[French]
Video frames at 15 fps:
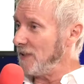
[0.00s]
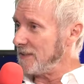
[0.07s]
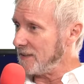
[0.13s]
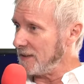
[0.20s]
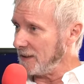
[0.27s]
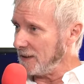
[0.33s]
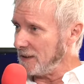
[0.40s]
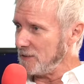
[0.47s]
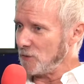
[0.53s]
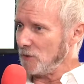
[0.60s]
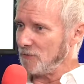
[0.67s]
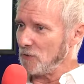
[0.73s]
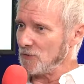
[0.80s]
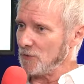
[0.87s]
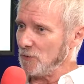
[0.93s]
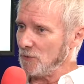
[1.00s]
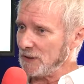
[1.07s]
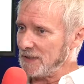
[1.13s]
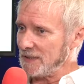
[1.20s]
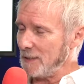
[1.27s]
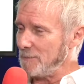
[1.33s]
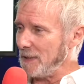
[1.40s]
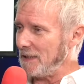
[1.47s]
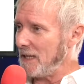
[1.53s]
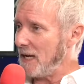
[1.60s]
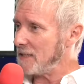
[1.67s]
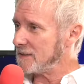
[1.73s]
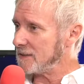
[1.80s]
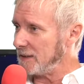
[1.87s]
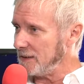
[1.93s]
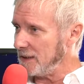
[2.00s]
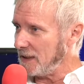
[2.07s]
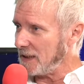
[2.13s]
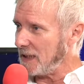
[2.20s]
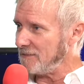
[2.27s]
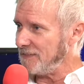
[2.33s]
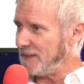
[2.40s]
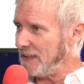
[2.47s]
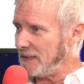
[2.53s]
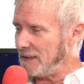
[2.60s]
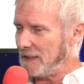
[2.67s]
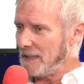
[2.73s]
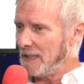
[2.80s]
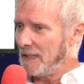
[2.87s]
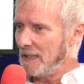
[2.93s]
série sur France 2 qui s'appelle Astrid et Raphaël